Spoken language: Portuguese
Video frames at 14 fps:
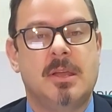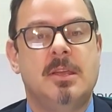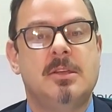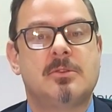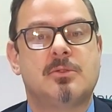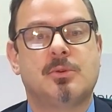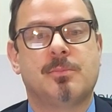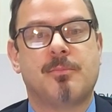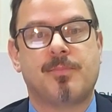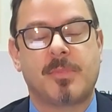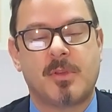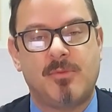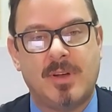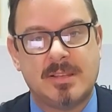Isso
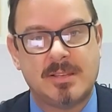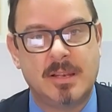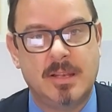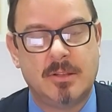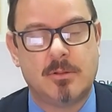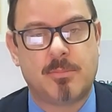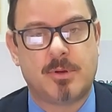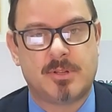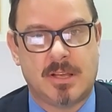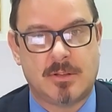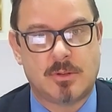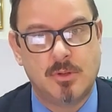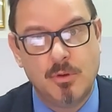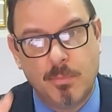facilita o
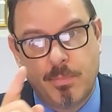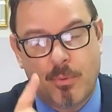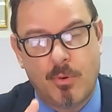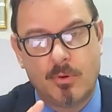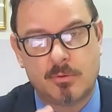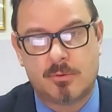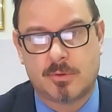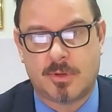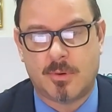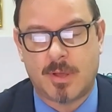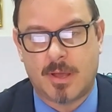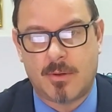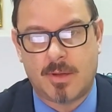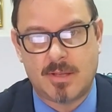processo. E o ponto que eu
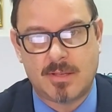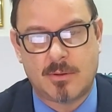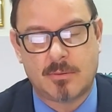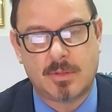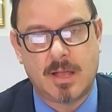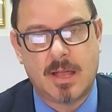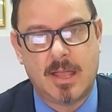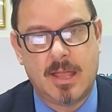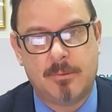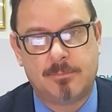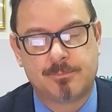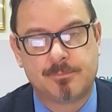quero ressaltar é: